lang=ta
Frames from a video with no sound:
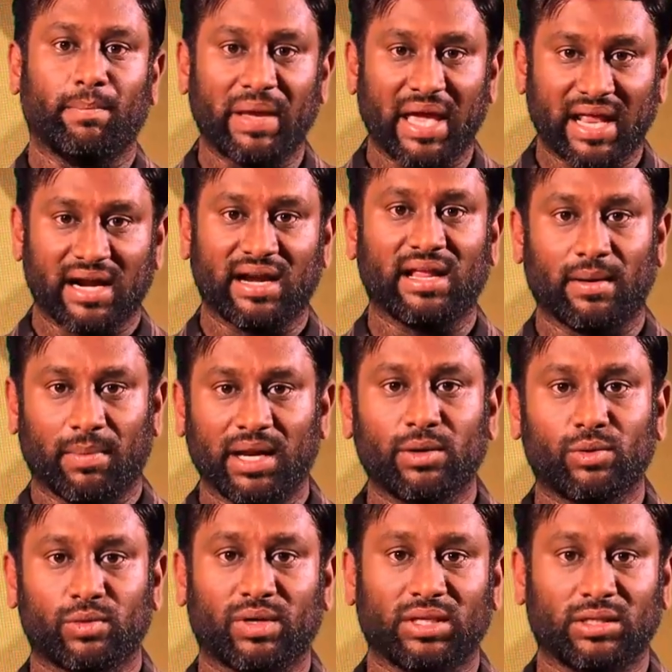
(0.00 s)
பேரிடர்
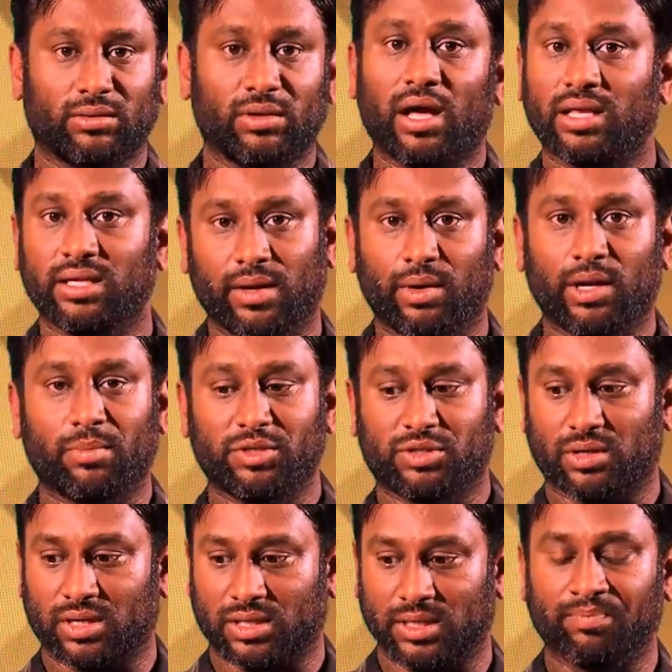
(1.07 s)
அப்படின்னு ஒன்று வந்ததோ அது எவ்வளோ
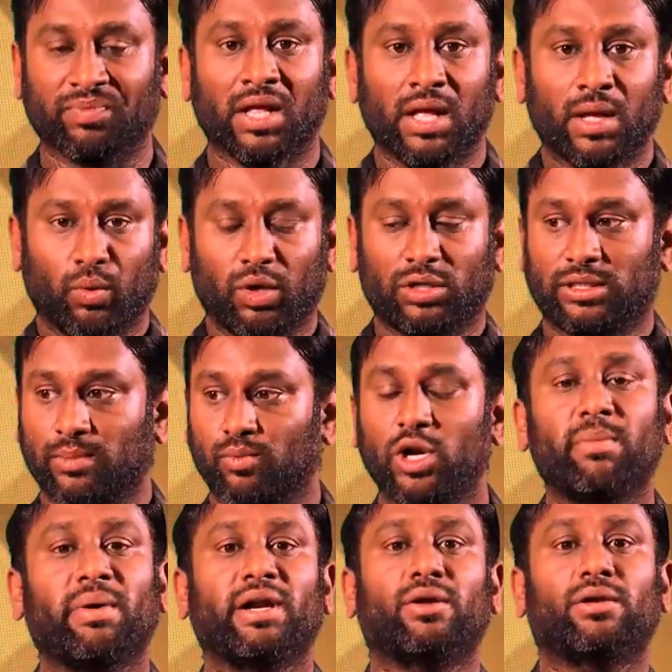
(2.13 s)
எப்படி சொல்கிறது ஒருத்தர்
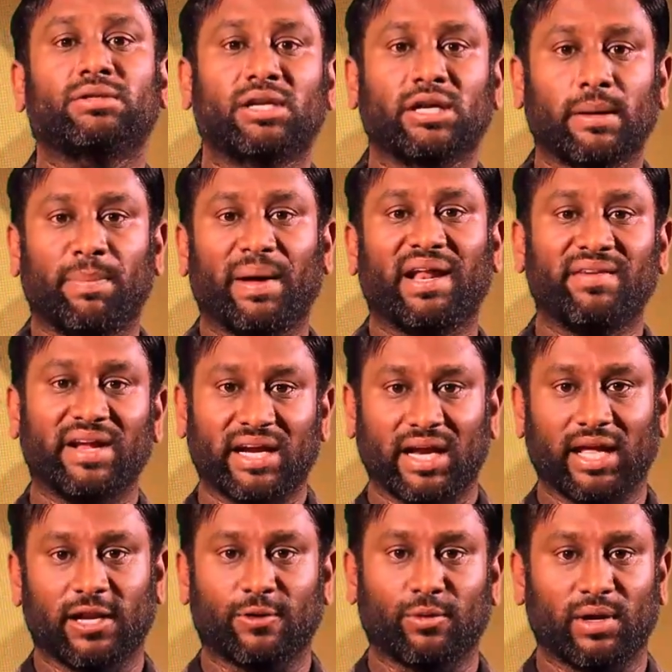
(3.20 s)
மூலிமா இன்னொருத்தருக்கு
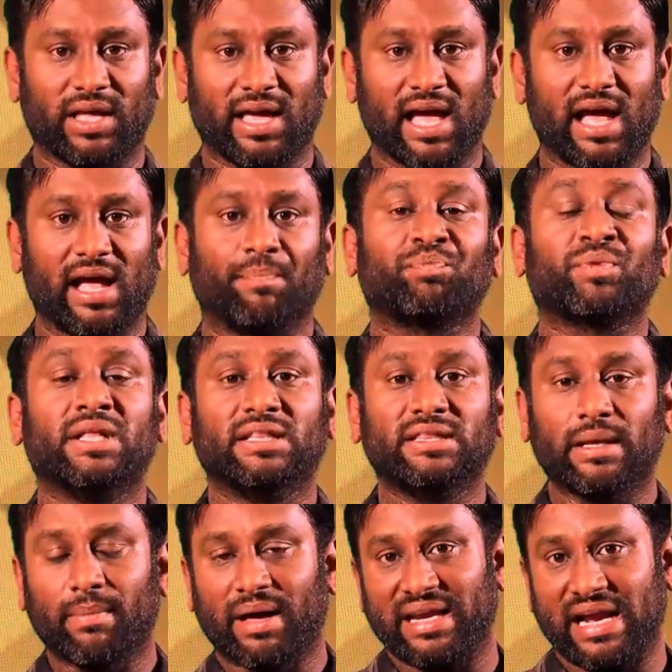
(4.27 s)
பரவிக்கிட்டே இருக்கும் இல்லையா
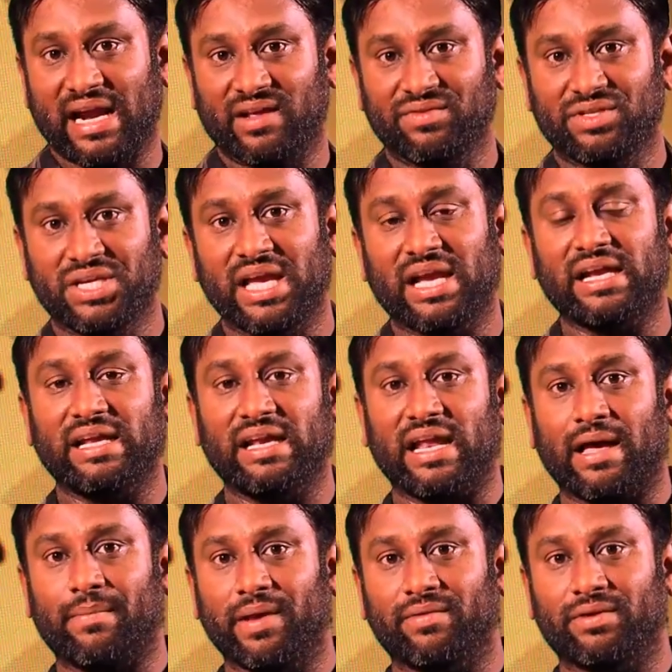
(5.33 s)
இந்த மாதிரியான விஷயங்கள்
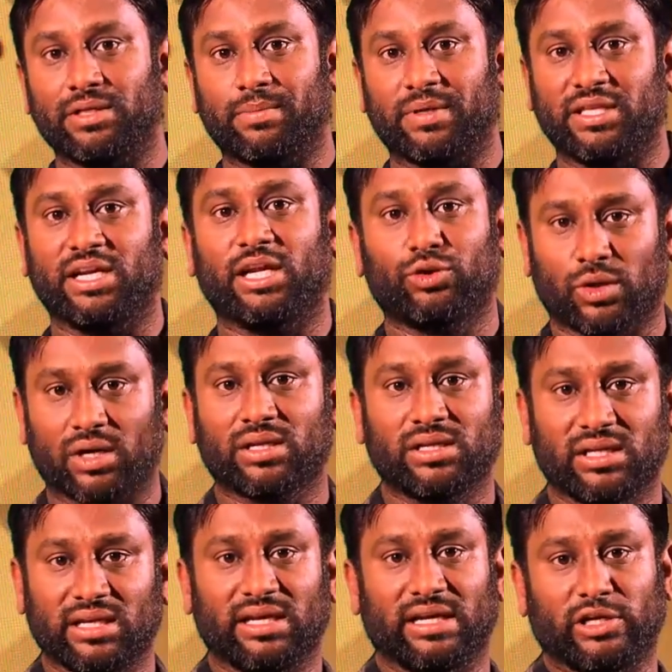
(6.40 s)
எல்லாமே வந்து பார்த்திங்கன்னா
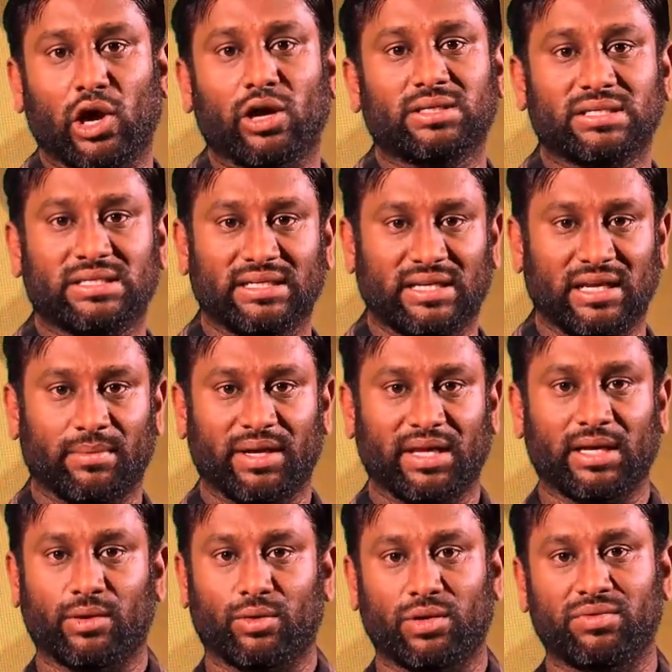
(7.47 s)
தொடர்ந்து டாக்ஸிசிட்டி
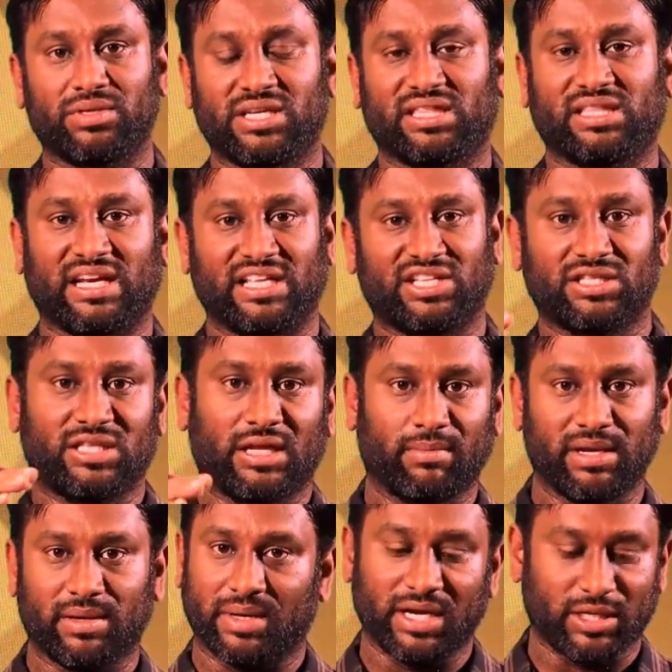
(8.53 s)
அப்படிங்கிற ஒரு விஷயத்தை
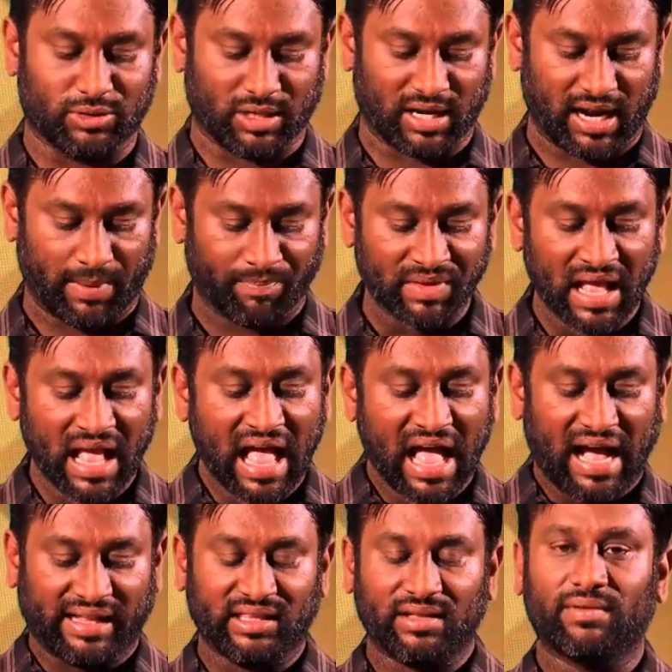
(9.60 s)
நச்சுத்தன்மை அப்படின்னு சொல்லலாம்
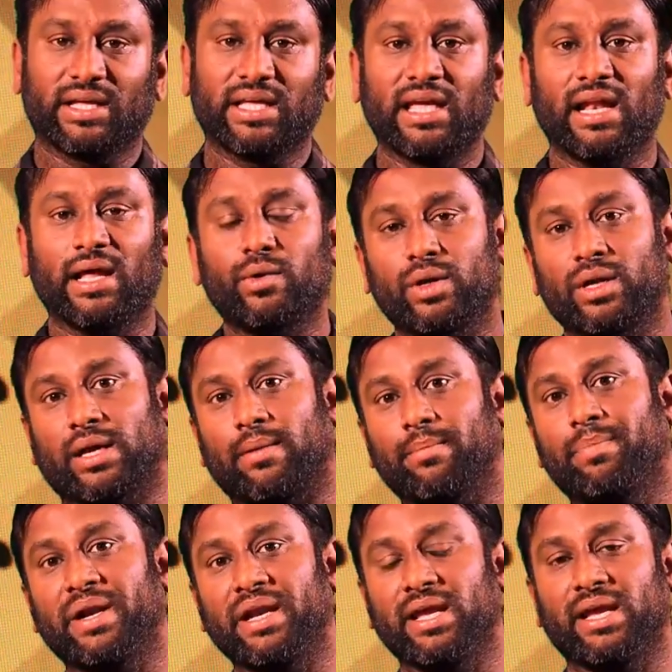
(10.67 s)
அந்த வகையில் ஒரு
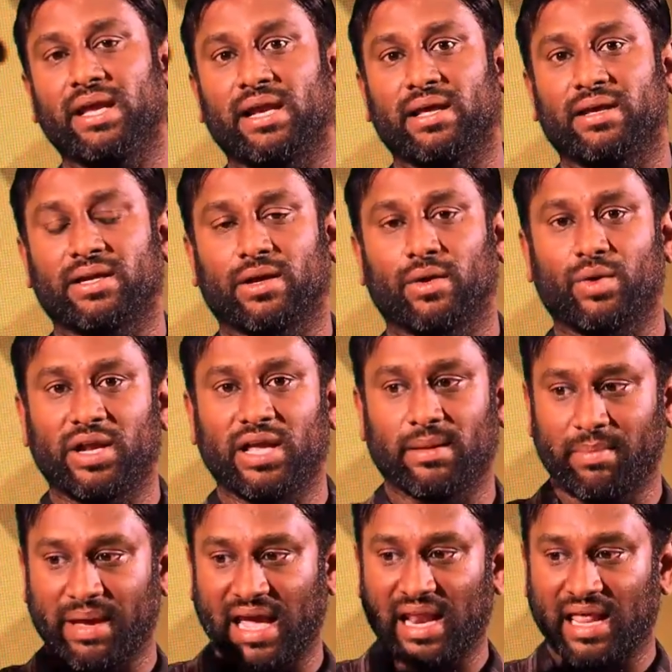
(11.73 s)
கம்பெனியில் இருக்கக்கூடிய
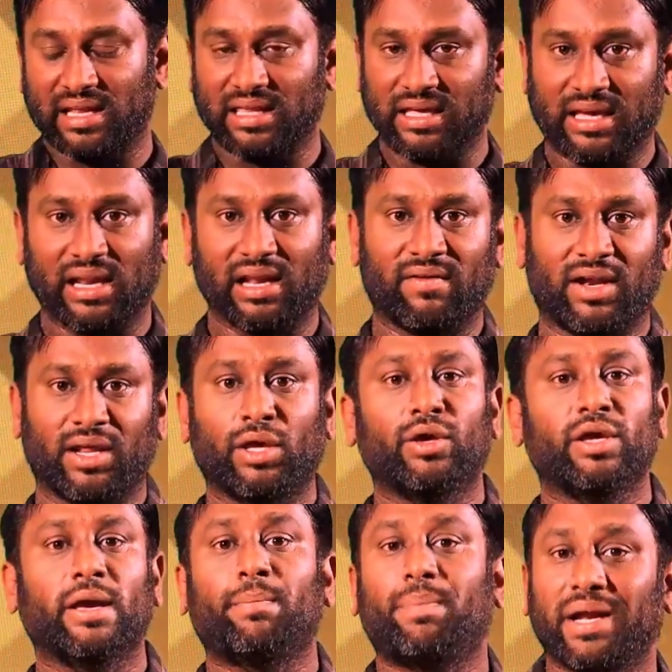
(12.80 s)
மேலேருந்து கீழே
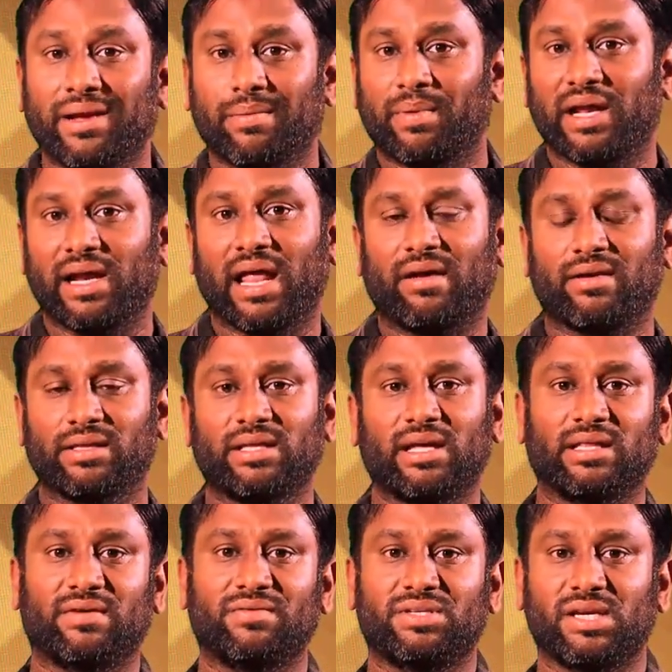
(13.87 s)
வரைக்கும் எப்படி எப்படிலாம்
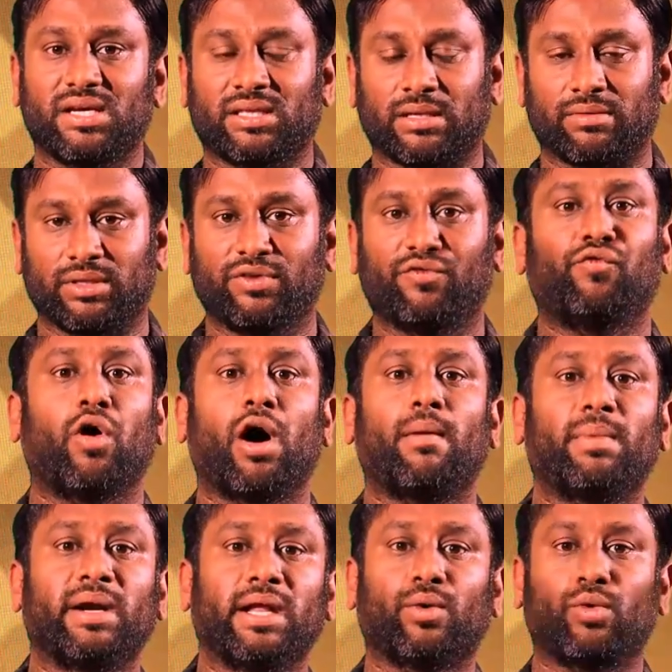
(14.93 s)
வந்து அந்த விஷயத்தை வந்து
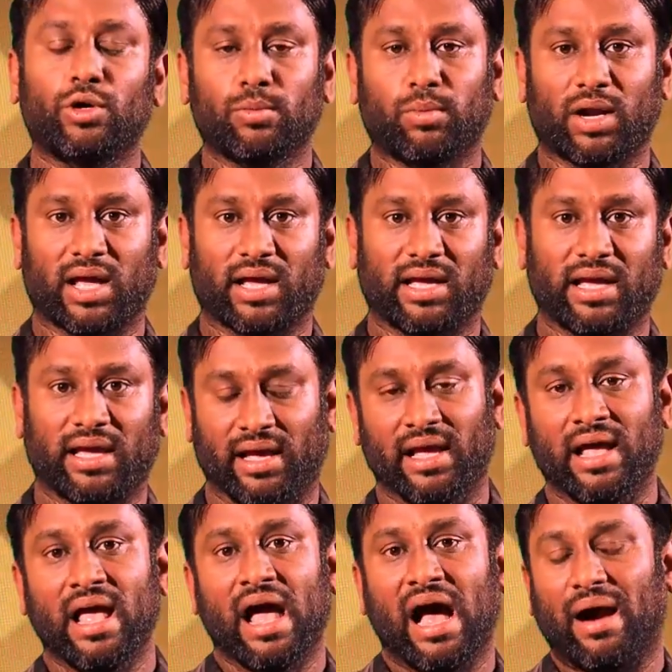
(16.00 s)
ஃபார்ம் பண்ணி கொண்டு போகிறாங்க
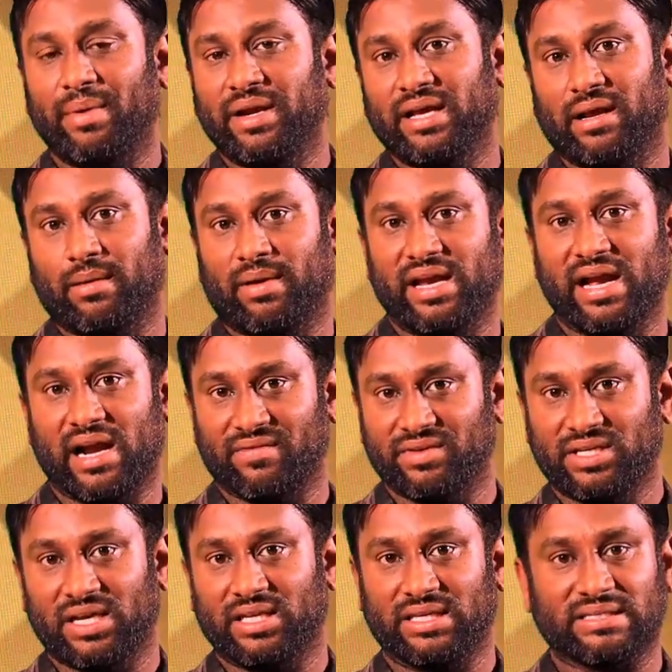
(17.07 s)
அப்படிங்கிற மாதிரியான
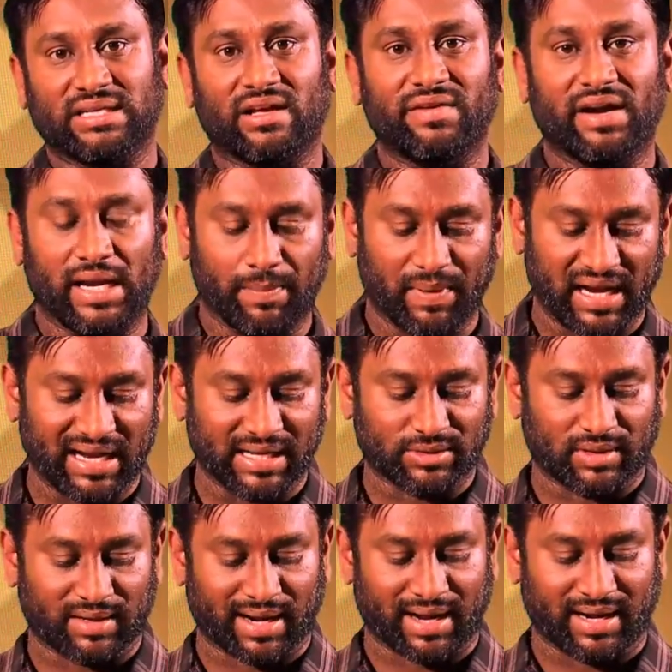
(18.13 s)
விஷயத்தை சர்வே அடிப்படையில்
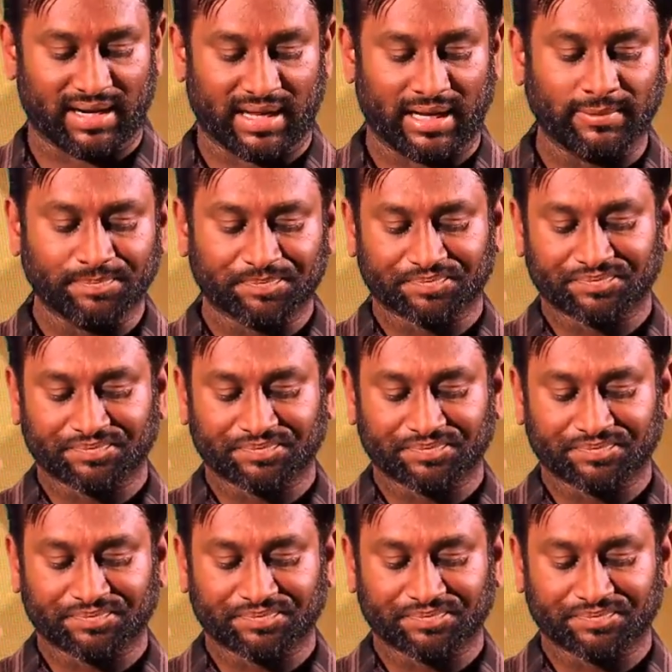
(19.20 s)
என்ன சொல்கிறாங்கன்னா